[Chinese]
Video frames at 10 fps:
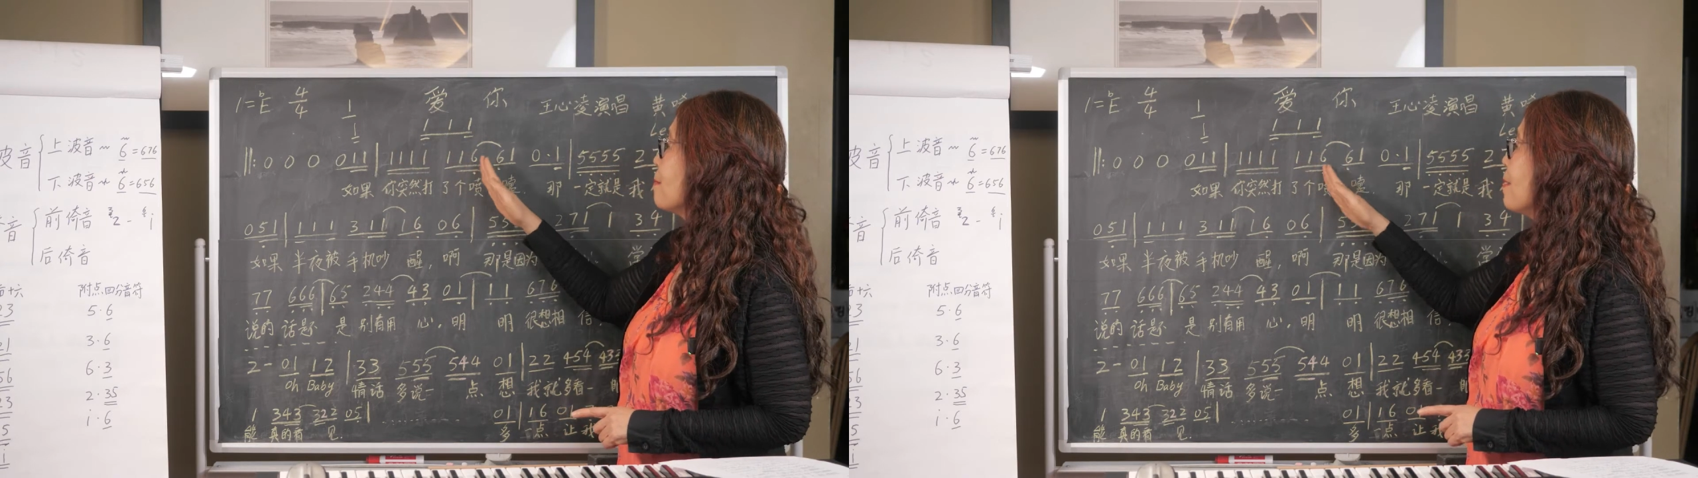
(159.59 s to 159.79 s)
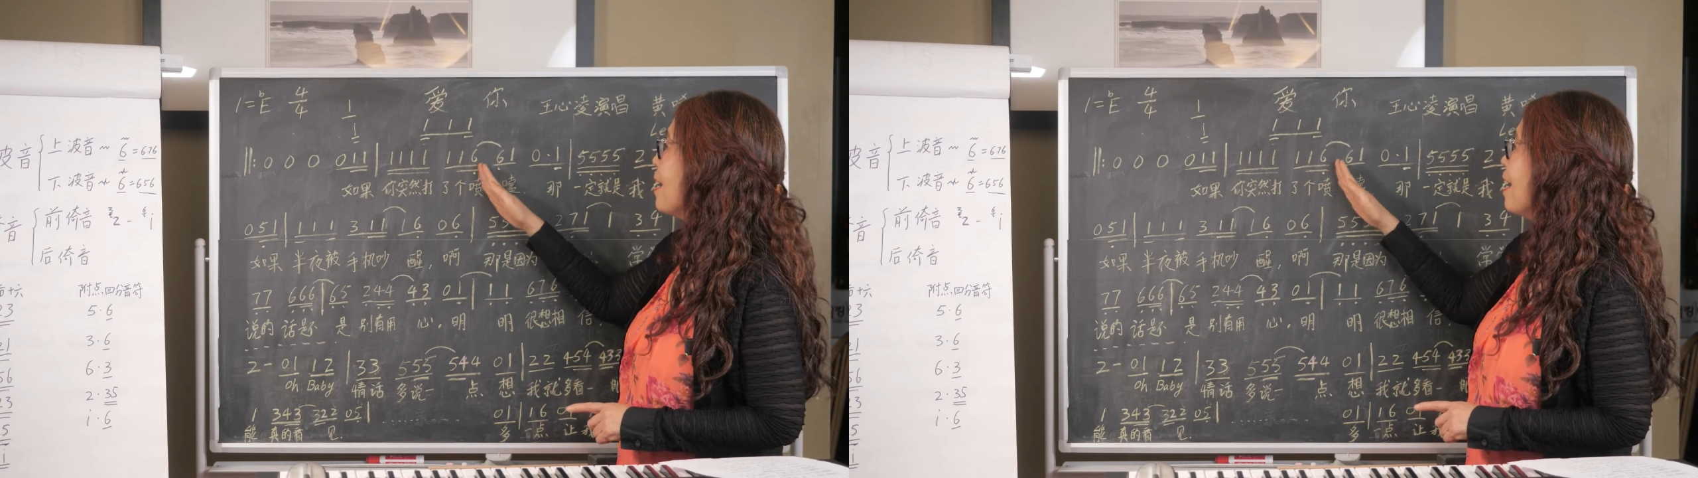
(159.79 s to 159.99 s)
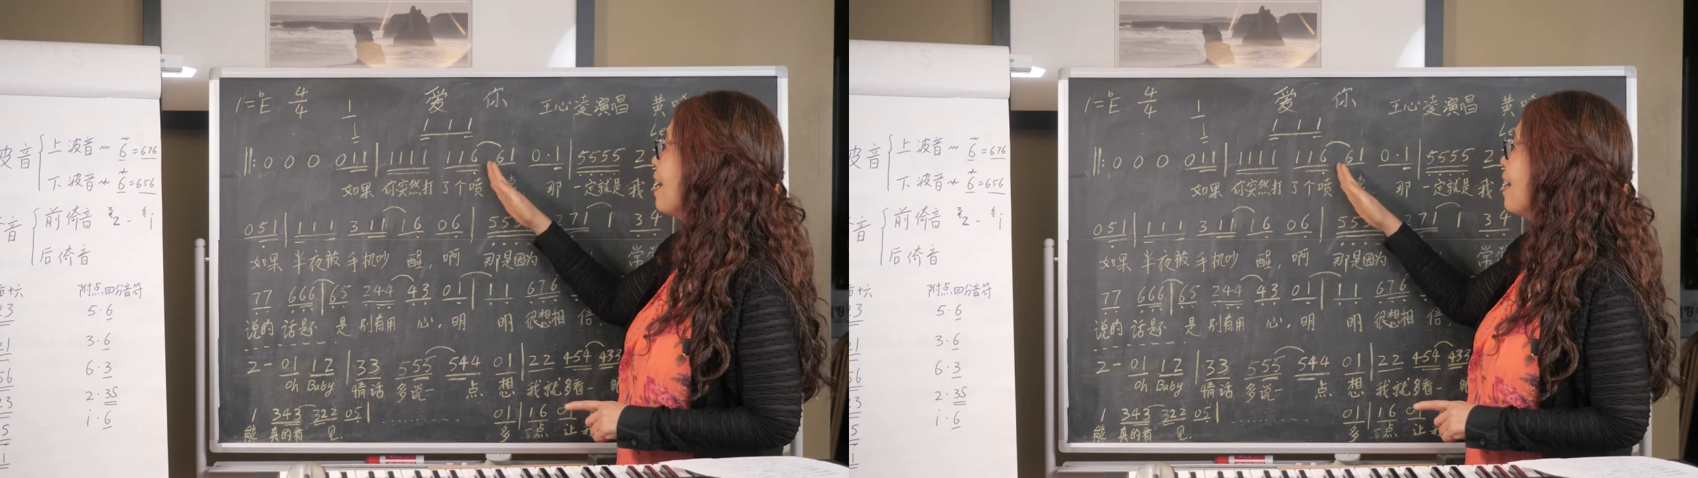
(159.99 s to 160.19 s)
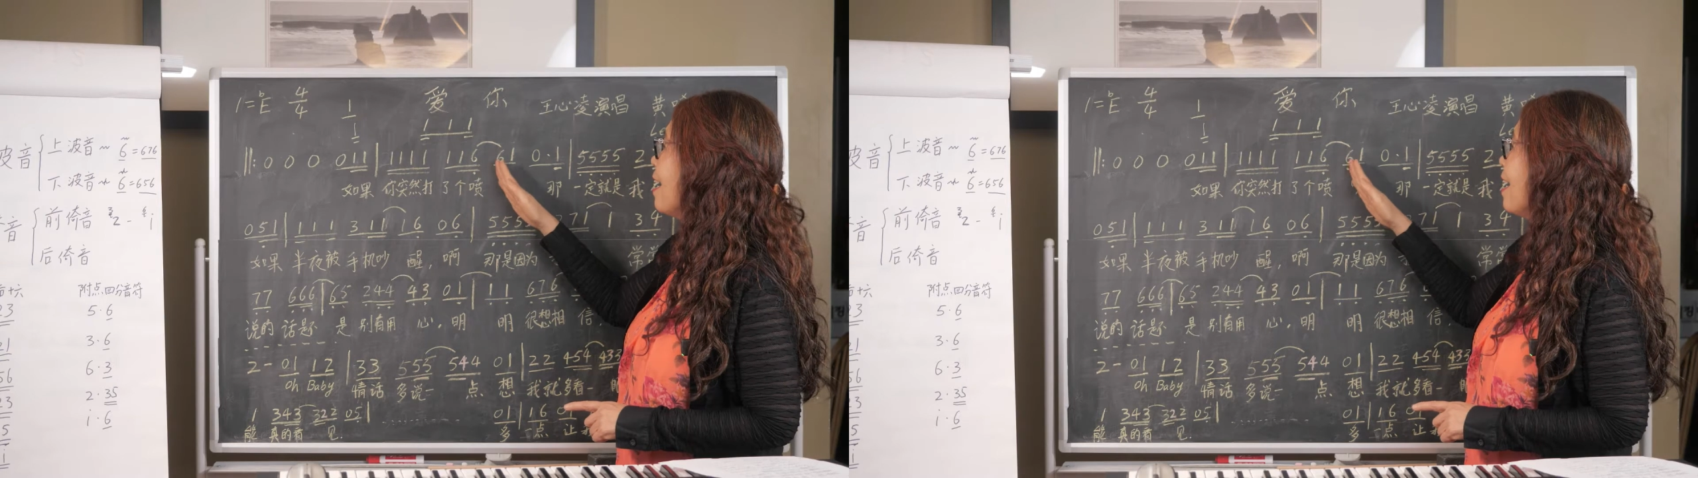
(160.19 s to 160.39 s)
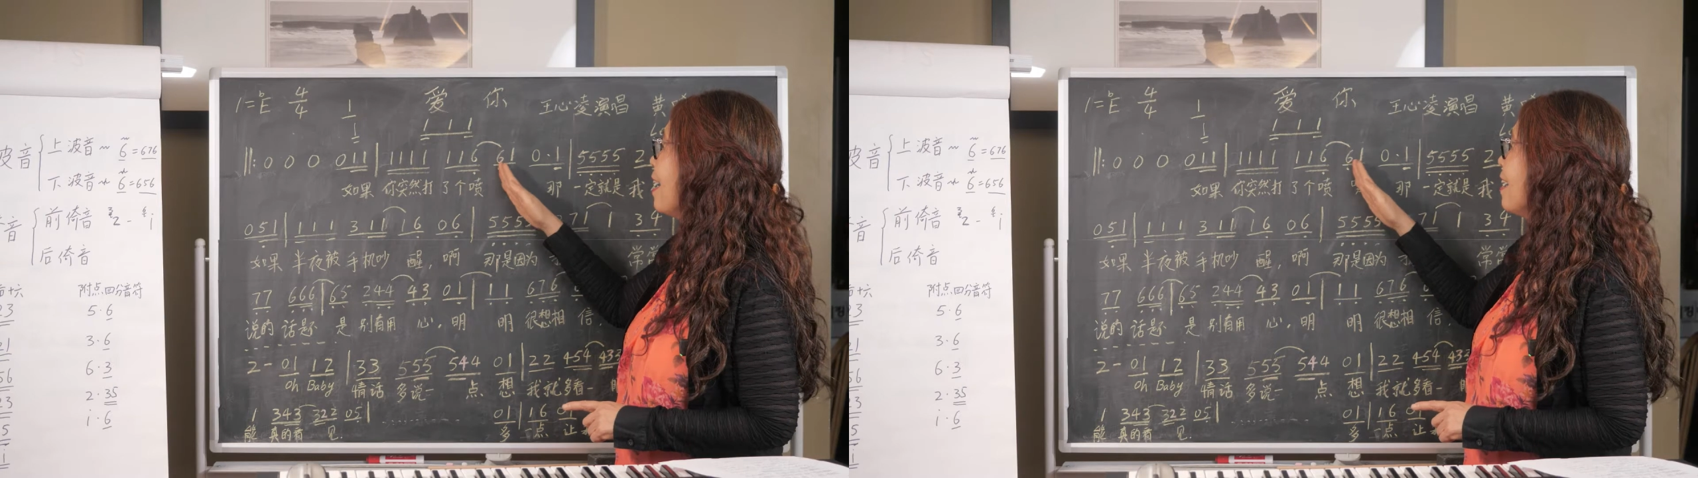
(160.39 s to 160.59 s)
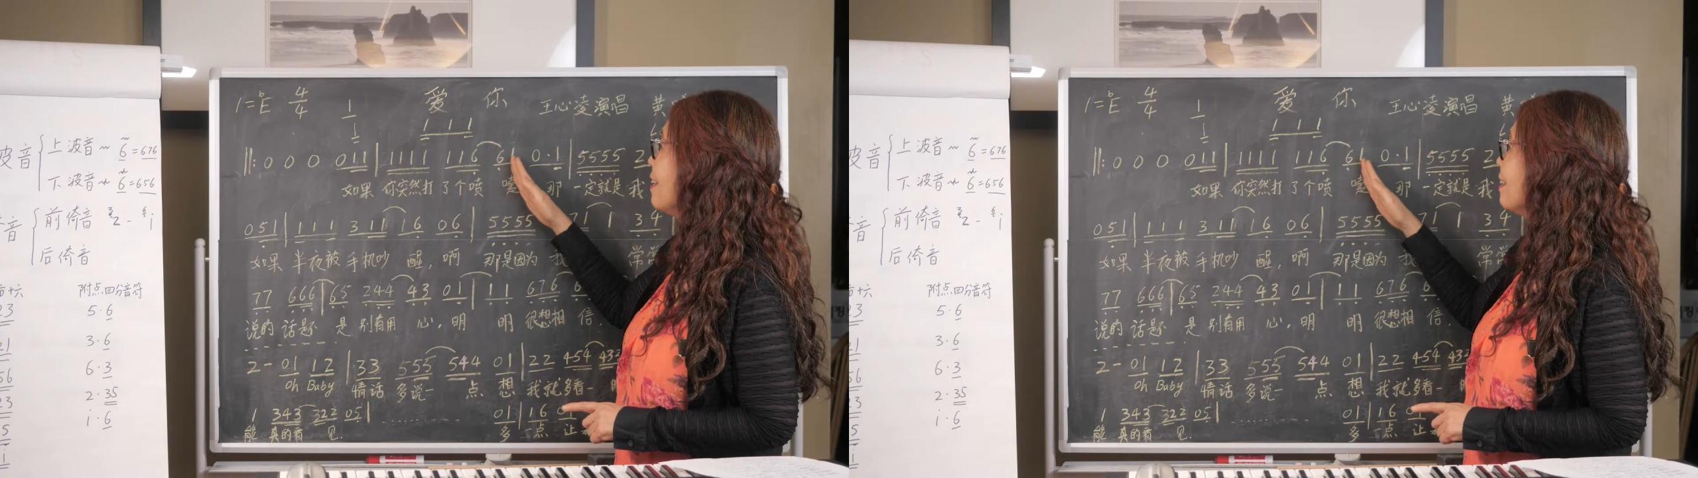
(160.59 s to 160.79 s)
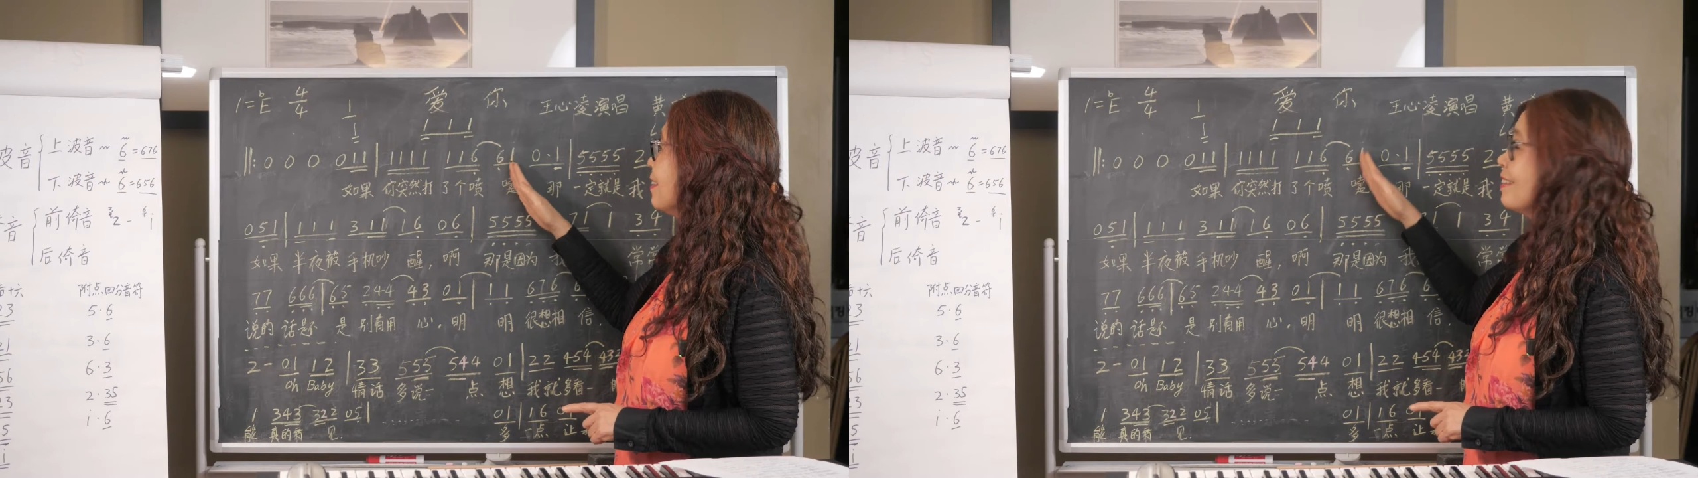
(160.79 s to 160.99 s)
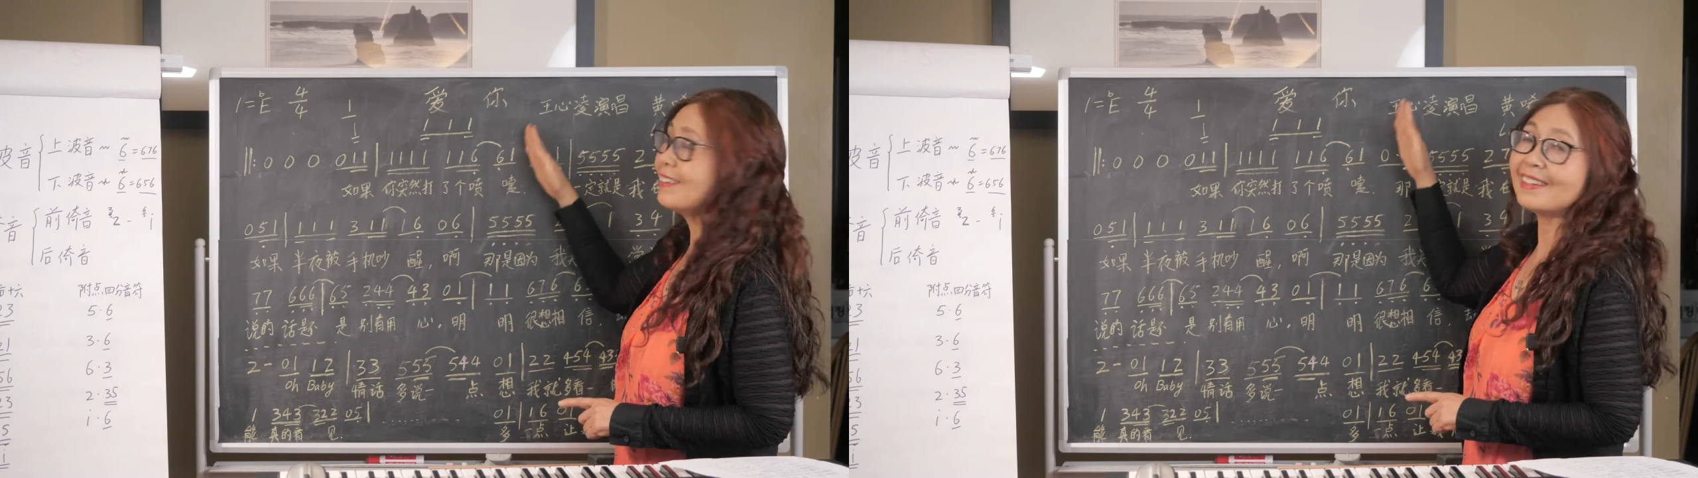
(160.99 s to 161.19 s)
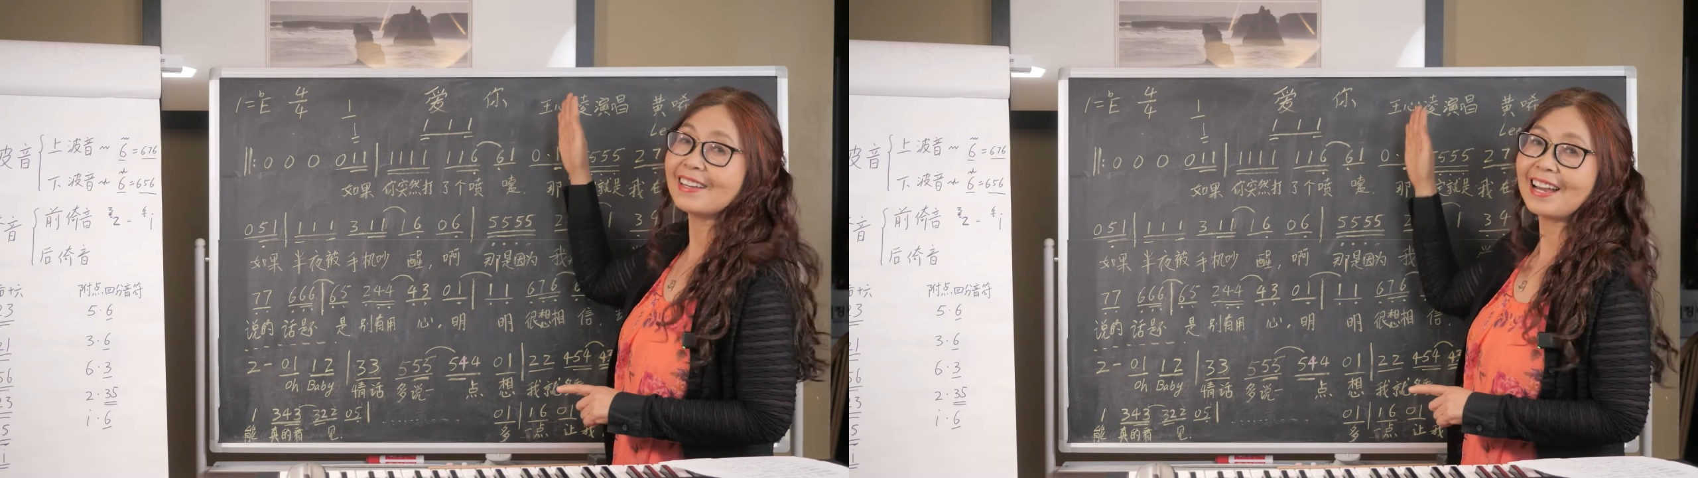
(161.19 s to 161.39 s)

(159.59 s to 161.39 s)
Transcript: 喷嚏，